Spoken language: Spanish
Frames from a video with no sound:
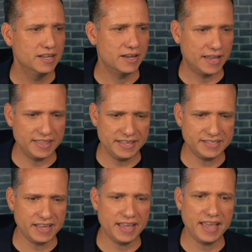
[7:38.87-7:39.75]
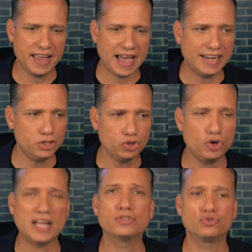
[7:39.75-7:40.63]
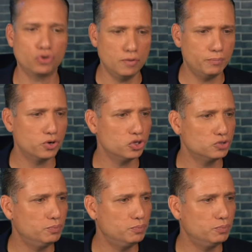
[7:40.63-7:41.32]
que dice en Arizona Trump por dos